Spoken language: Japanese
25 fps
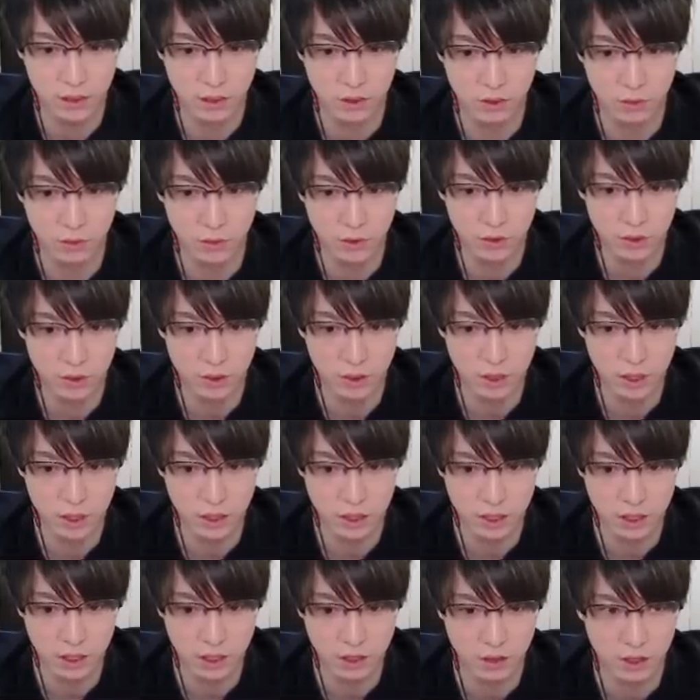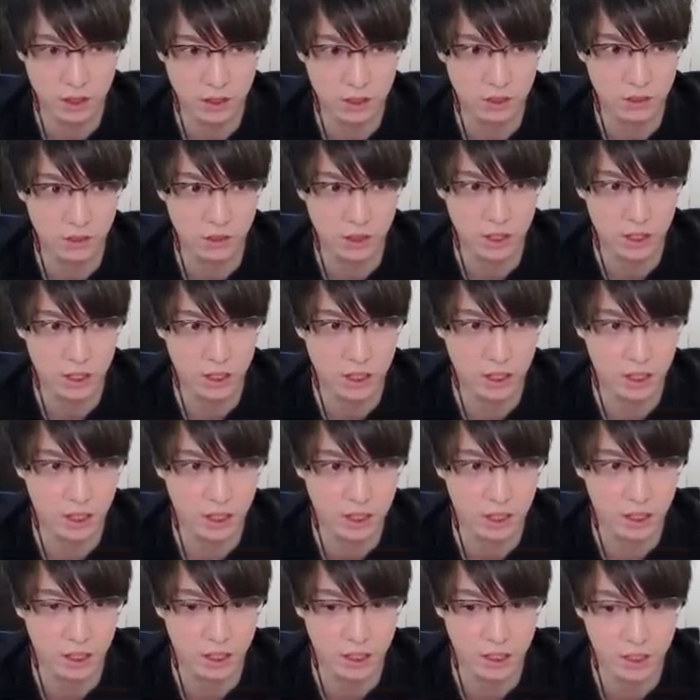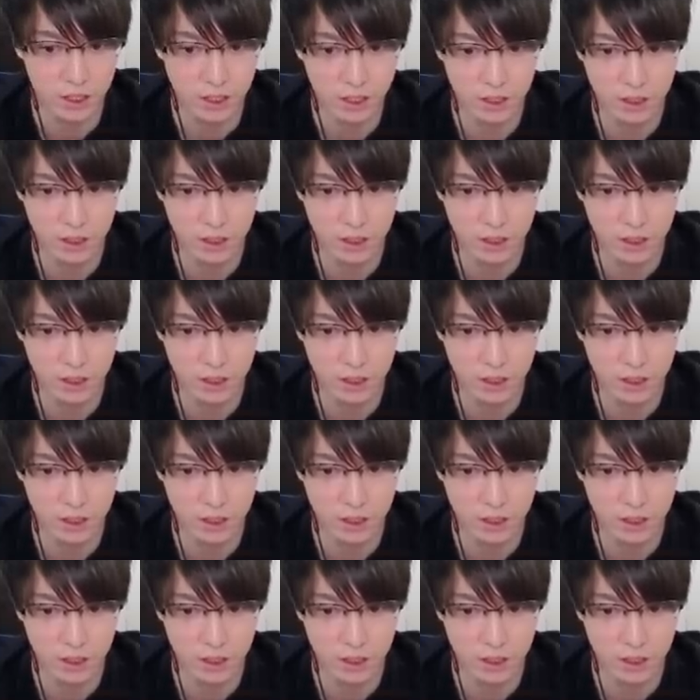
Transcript: 登ってきてるやつはいないかな？